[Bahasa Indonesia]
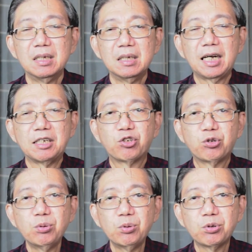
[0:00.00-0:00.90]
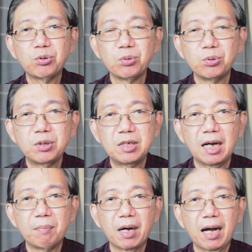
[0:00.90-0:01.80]
Dan sungguh-sungguh
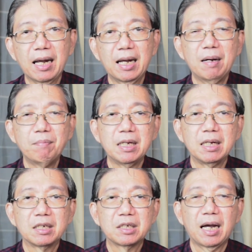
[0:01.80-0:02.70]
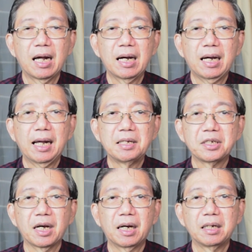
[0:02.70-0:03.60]
dia mengalami segala
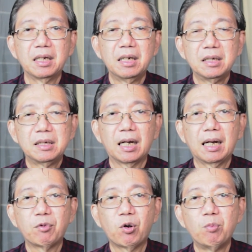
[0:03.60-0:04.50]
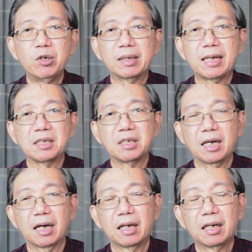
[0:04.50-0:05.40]
kelancaran dalam
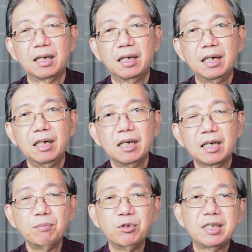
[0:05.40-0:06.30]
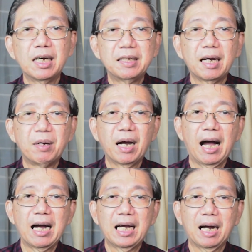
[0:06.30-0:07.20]
komunitasnya. Kemudian dia
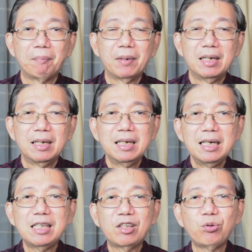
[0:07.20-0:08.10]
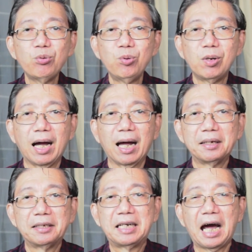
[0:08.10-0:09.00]
menganggap itulah
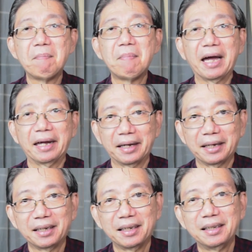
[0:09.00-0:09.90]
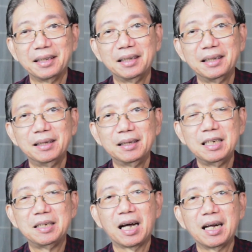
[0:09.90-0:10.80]
damai
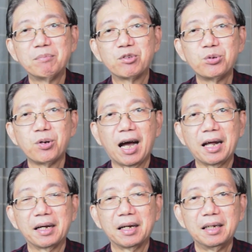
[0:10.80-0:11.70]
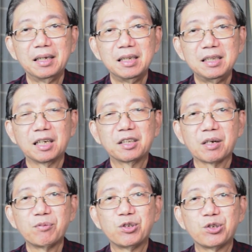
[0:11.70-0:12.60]
di dalam Tuhan yang
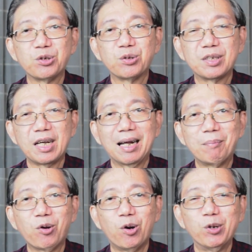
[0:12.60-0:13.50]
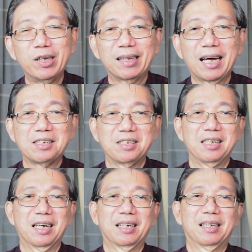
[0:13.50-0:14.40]
terwujud dalam komunitasnya.